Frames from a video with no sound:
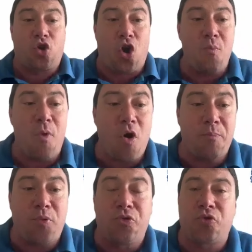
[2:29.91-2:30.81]
Comment
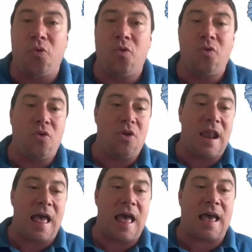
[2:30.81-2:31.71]
peut-on
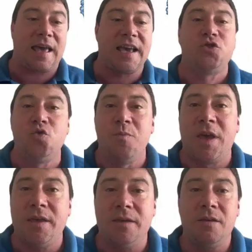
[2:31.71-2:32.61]
la
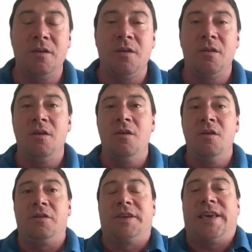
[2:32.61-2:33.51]
résumer
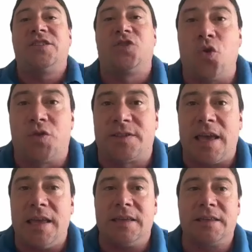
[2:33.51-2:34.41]
Qu'est-ce que
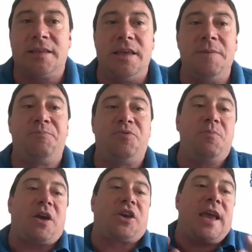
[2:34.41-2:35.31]
c'est et puis,
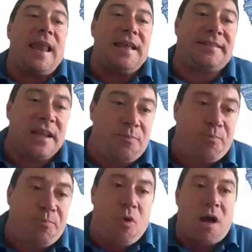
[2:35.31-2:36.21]
bah, quel a été le
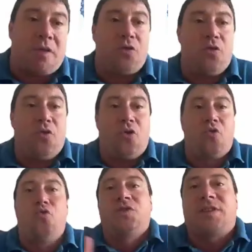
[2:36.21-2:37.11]
poids de euh,
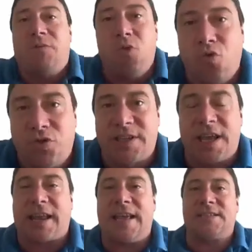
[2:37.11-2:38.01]
Gustavo
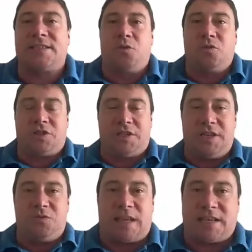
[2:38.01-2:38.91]
Gutiérrez, donc,
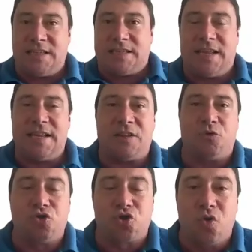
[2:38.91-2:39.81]
qui nous a quittés il y a
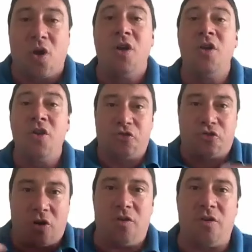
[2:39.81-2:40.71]
deux jours,
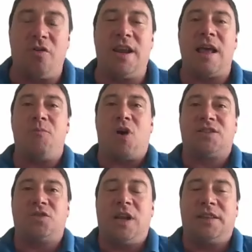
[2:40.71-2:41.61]
dans
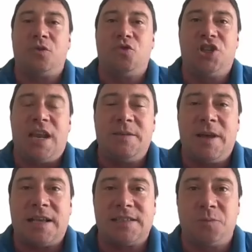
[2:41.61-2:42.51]
l'élaboration de la théologie de la
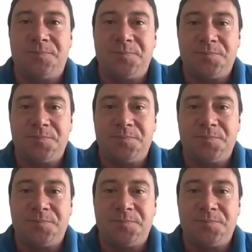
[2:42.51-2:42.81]
libération